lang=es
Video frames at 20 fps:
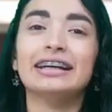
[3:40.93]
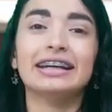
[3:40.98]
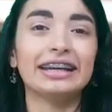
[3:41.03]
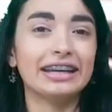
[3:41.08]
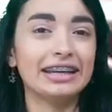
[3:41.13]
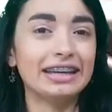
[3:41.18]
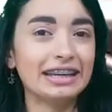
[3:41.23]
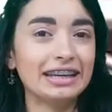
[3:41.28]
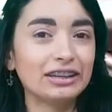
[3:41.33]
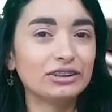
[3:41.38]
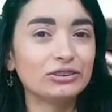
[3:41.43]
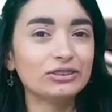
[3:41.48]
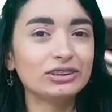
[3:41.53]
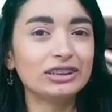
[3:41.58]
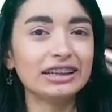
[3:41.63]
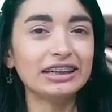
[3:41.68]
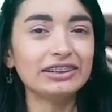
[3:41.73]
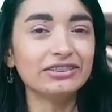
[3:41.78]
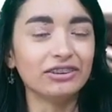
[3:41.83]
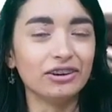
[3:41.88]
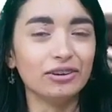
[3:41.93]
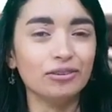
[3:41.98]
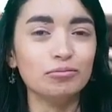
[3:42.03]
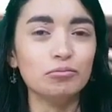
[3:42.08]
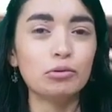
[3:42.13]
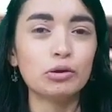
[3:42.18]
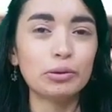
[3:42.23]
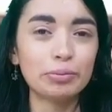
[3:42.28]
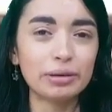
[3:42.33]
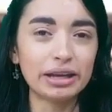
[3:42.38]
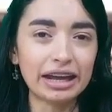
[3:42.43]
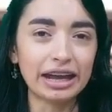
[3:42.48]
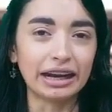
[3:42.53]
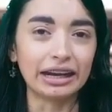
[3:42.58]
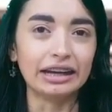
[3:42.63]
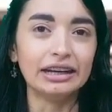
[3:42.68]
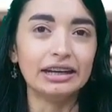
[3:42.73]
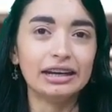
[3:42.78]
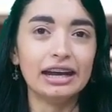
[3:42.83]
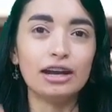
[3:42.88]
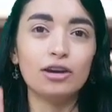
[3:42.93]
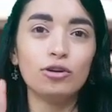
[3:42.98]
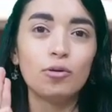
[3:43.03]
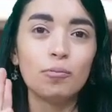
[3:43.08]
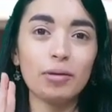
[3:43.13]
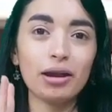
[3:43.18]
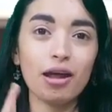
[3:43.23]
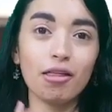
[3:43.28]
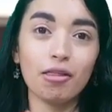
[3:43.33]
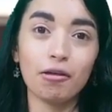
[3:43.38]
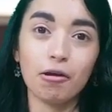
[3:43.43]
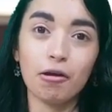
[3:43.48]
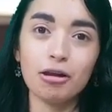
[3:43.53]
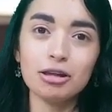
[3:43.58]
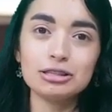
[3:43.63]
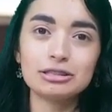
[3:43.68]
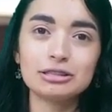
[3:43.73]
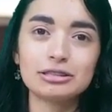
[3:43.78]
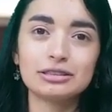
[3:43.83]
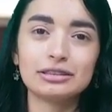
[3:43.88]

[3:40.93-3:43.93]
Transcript: ejecutivo, muy bien. El número dos,